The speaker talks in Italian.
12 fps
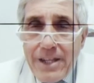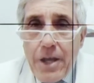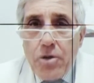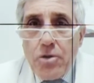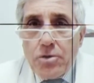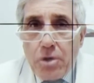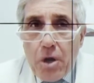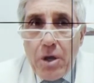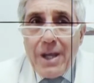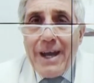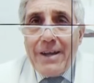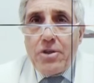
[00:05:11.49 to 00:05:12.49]
dei
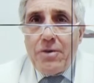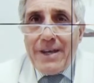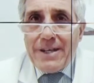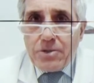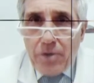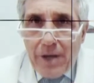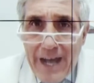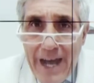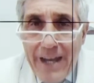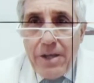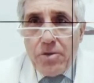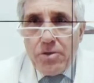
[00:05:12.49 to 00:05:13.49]
controlli
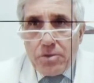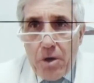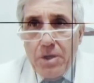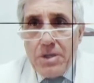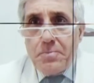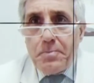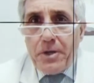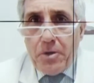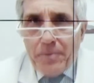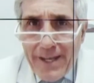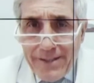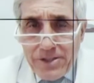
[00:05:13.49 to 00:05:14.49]
cardiovascolari, dei controlli
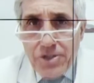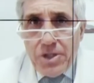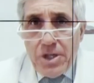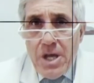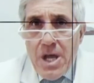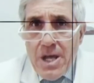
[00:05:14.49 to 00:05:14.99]
spirometrici,